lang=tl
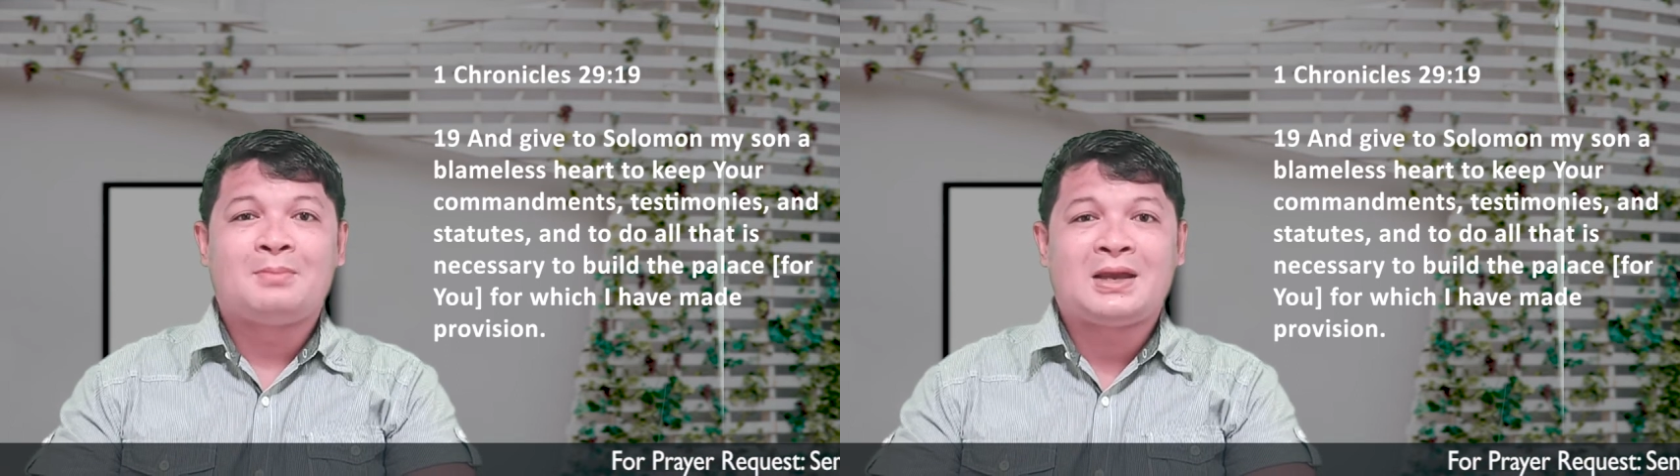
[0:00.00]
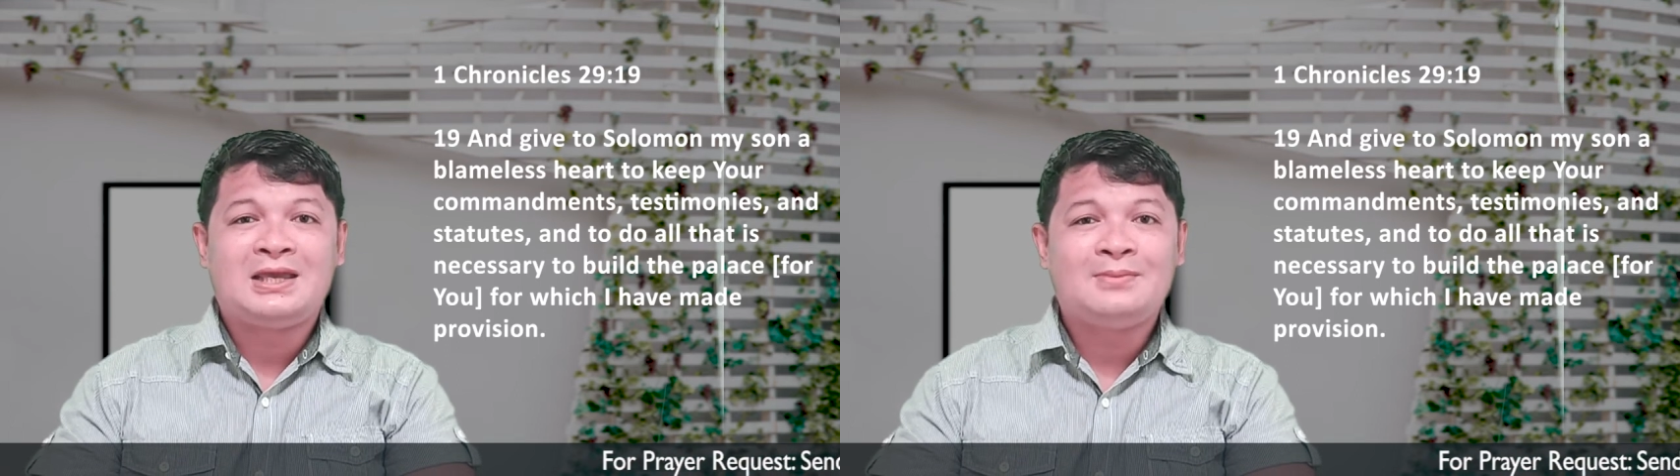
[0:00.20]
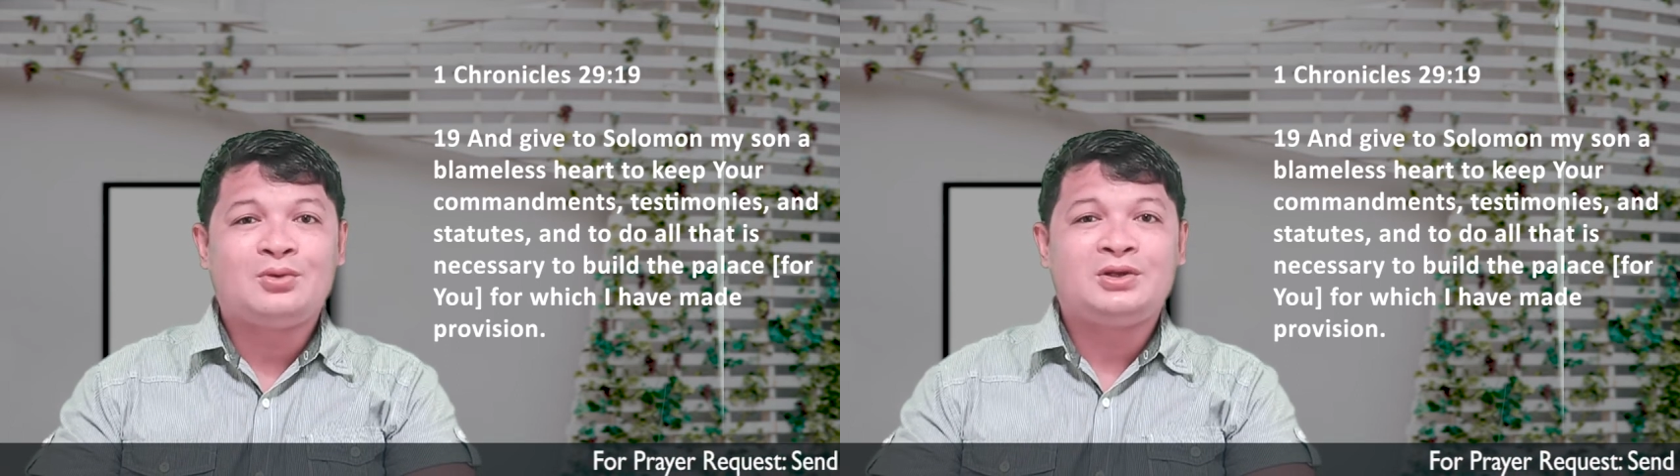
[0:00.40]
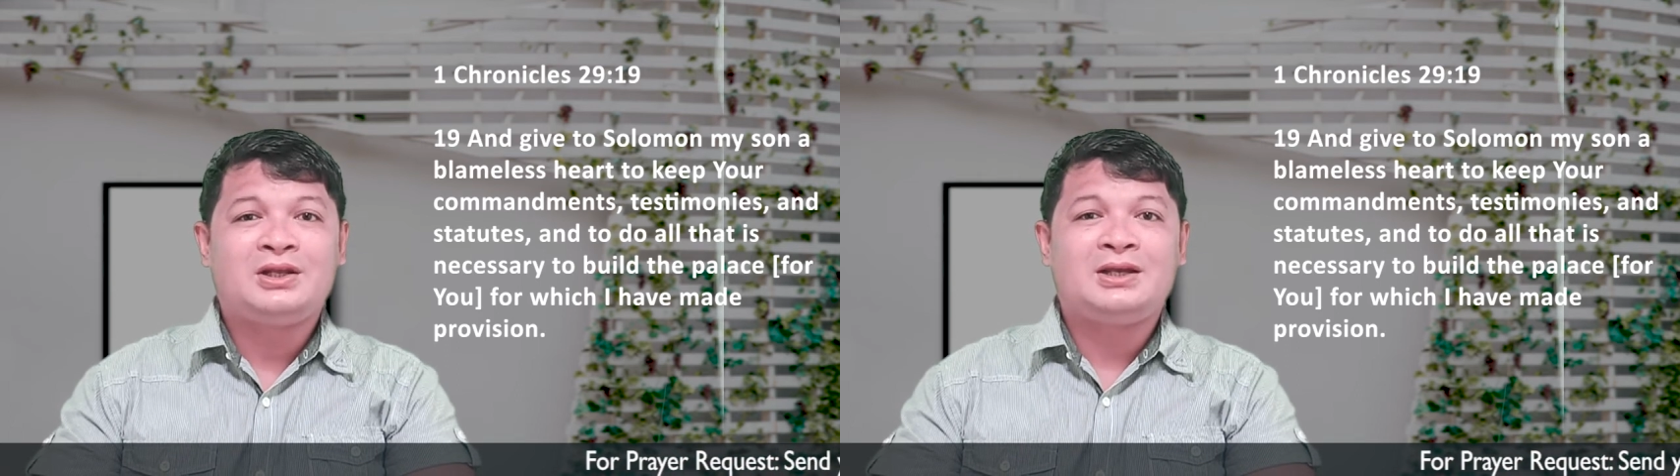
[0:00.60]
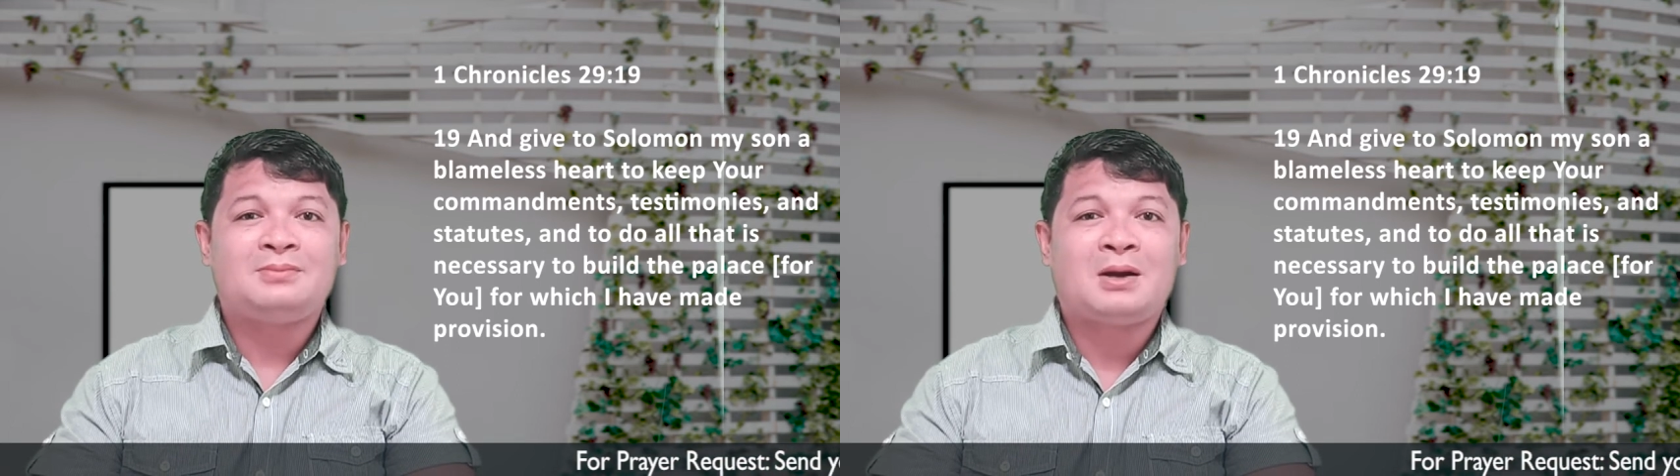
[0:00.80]
mahimo
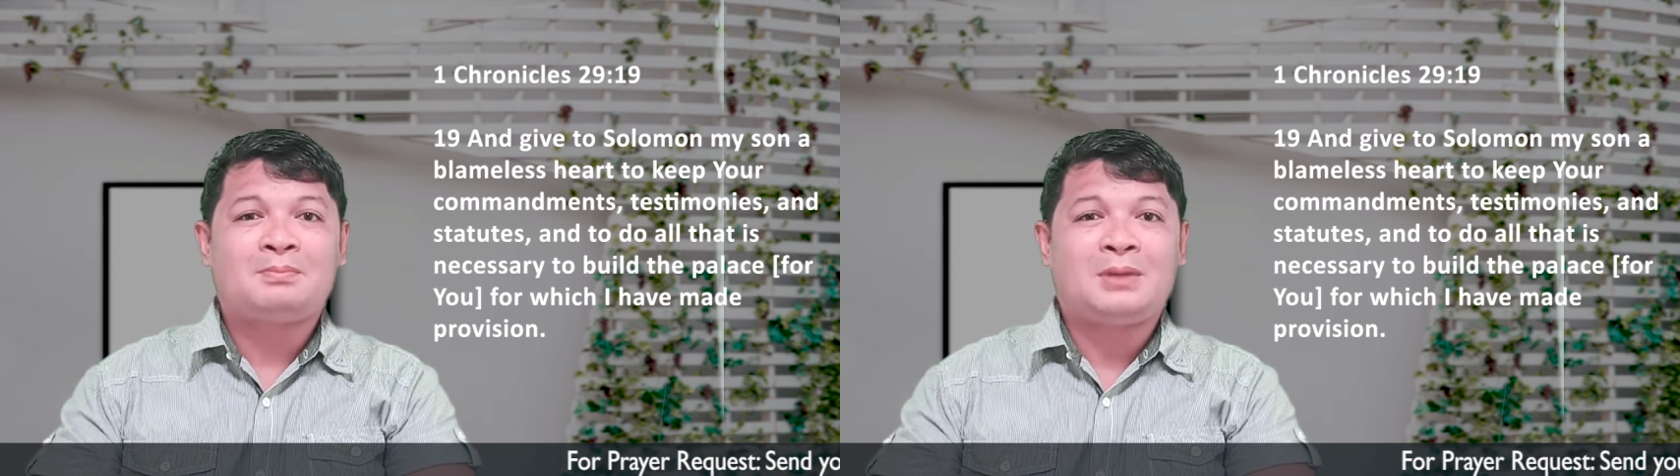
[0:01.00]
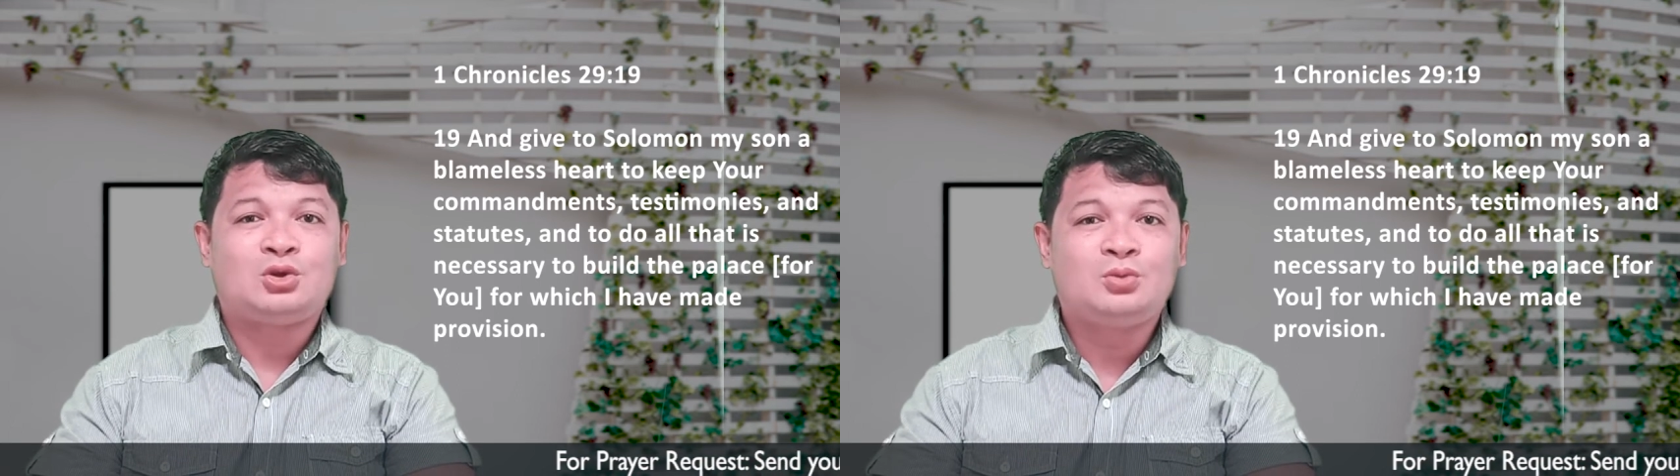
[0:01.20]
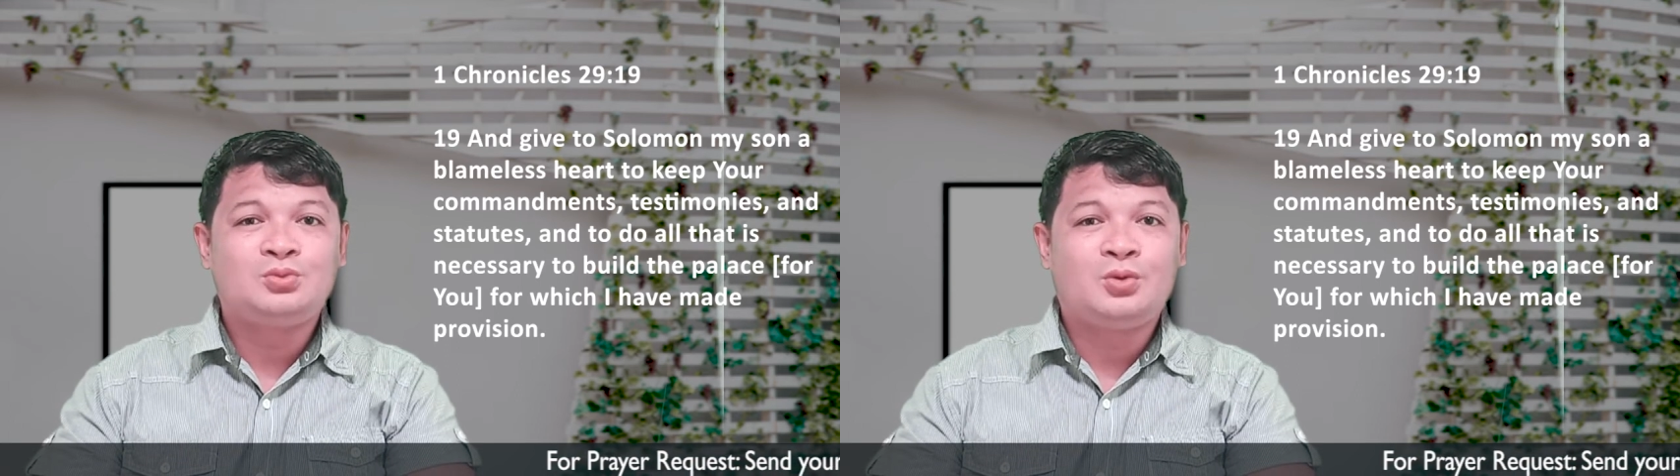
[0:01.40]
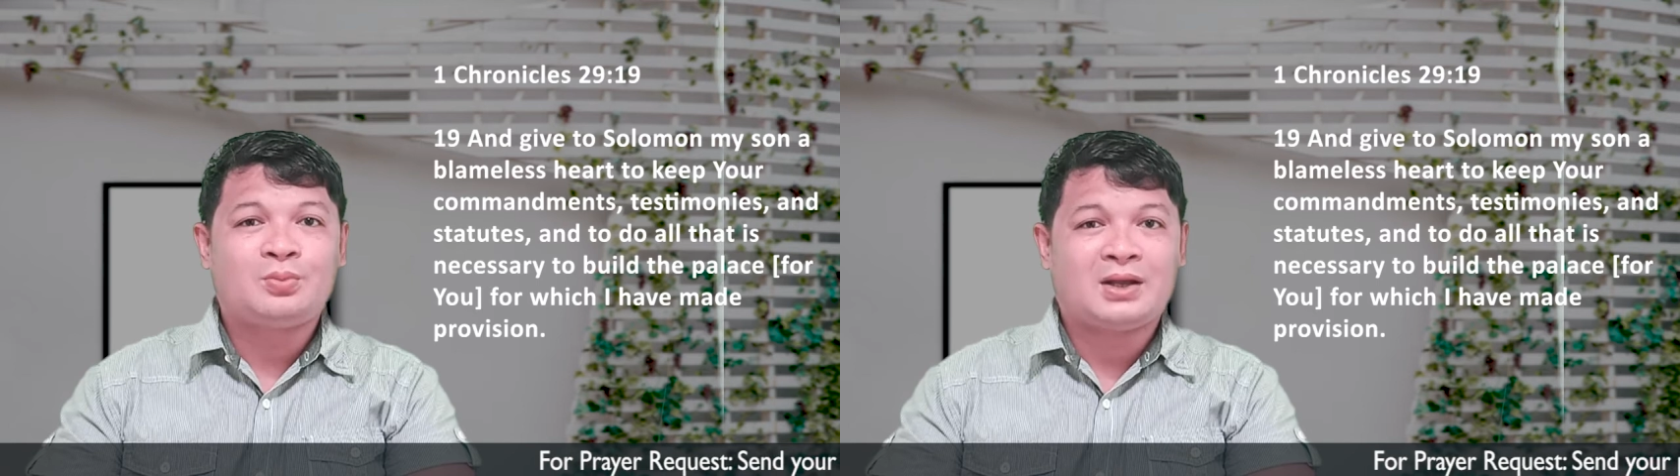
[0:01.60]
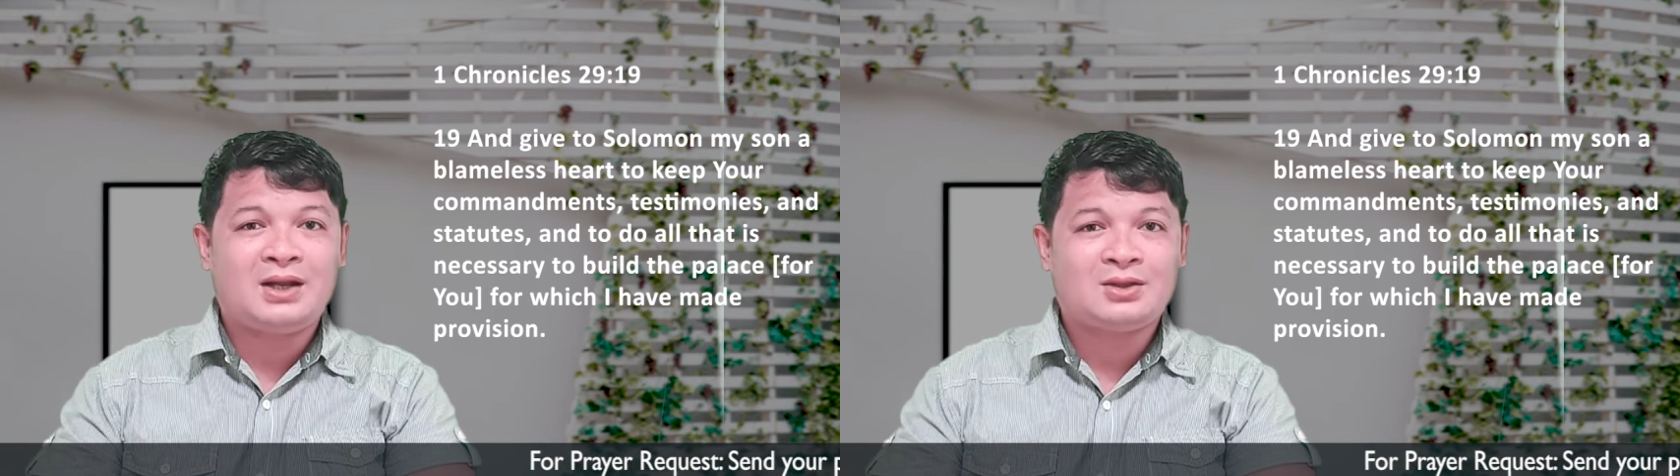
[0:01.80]
ning
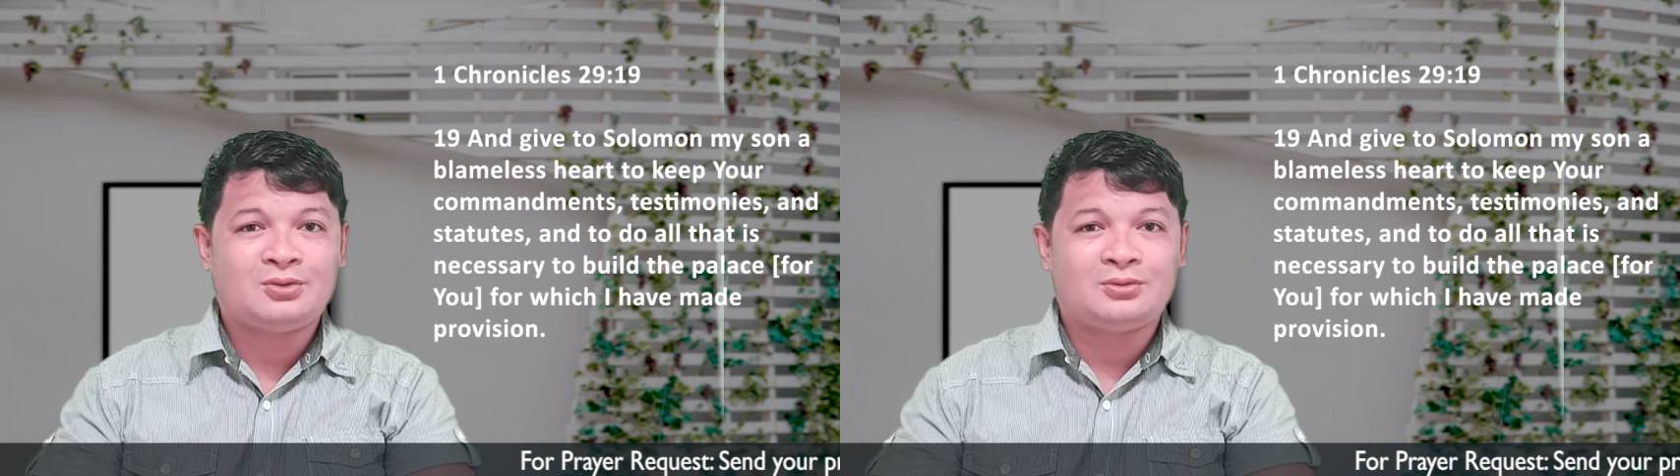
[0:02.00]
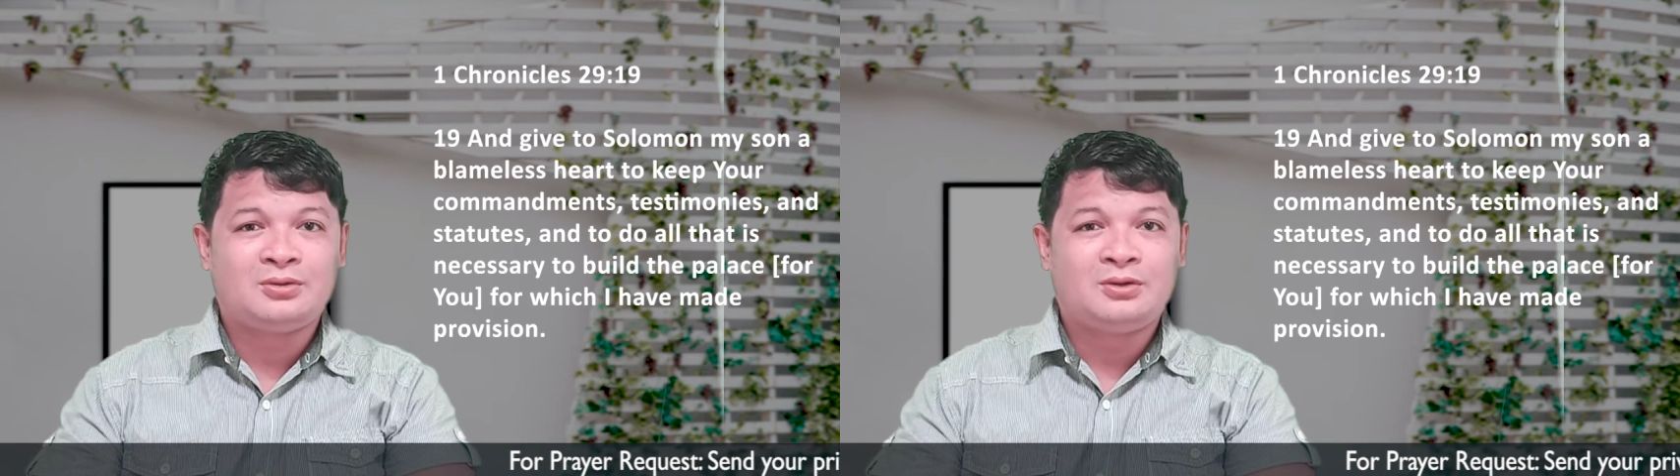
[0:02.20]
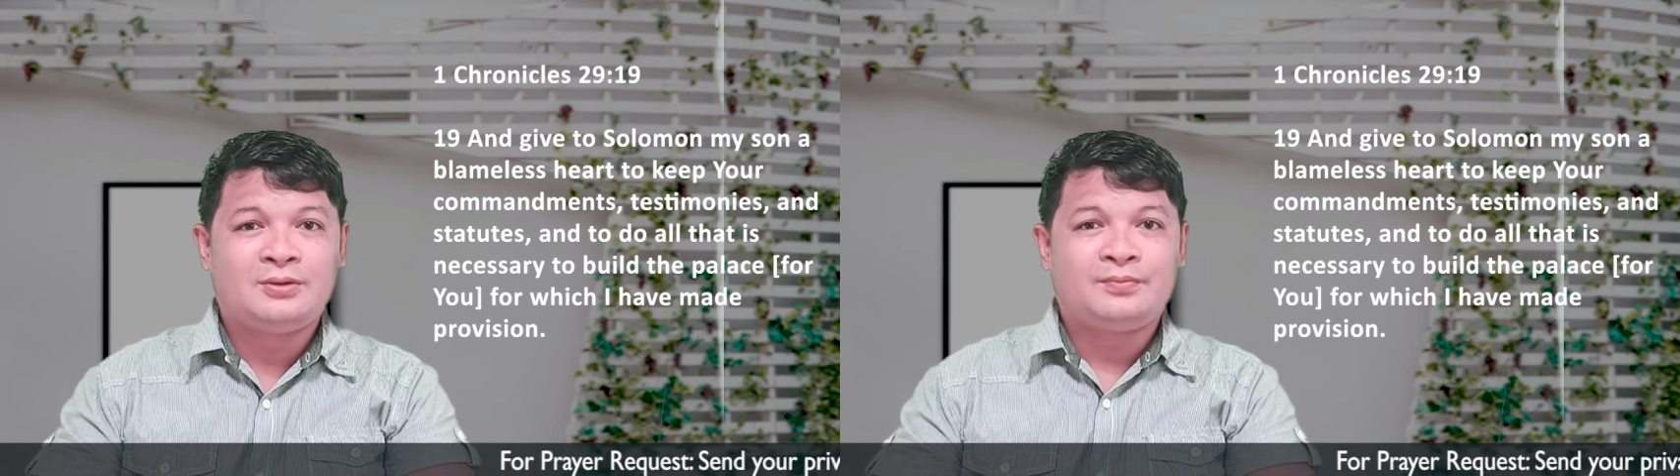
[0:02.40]
magpadumdum kanato